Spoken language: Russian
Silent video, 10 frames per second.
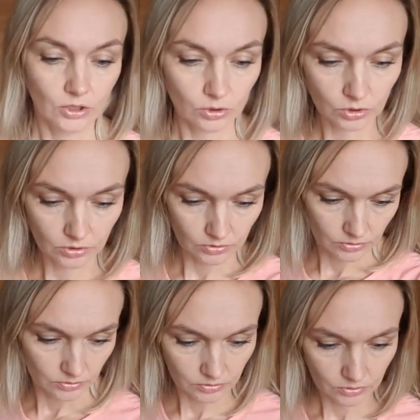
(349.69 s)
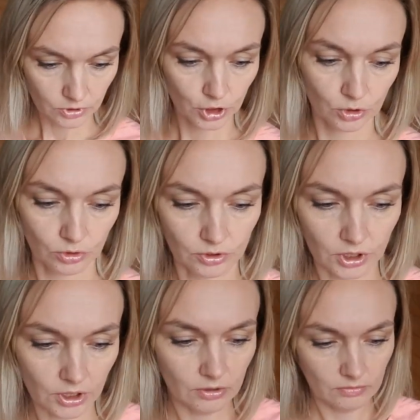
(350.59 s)
Ну что,
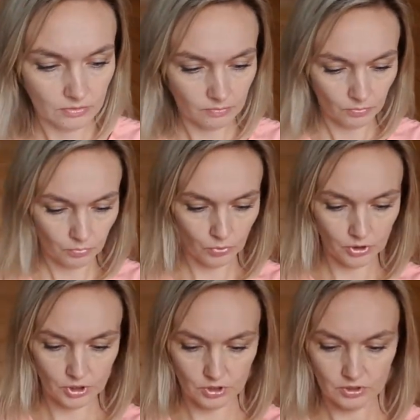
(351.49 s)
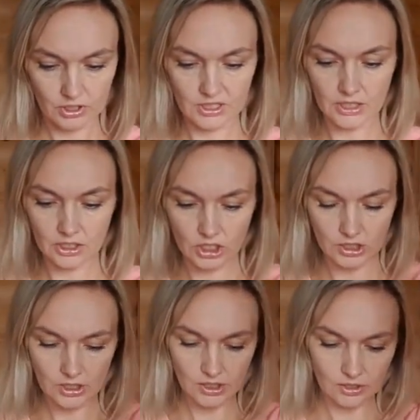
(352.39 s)
и пояс,
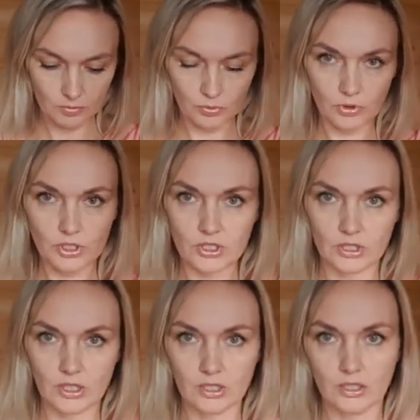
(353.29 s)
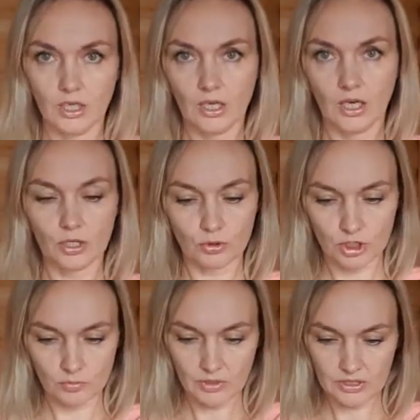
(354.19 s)
достаточно длинный пояс на
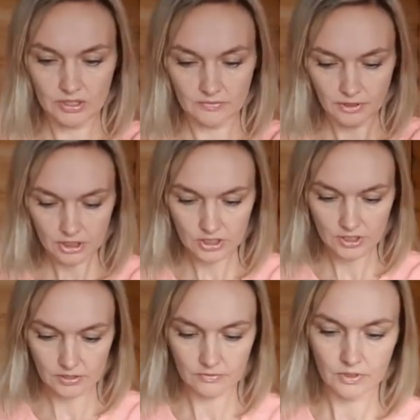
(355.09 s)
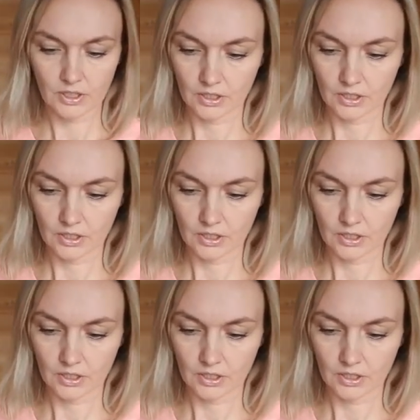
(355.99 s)
Хороший бант завяжется,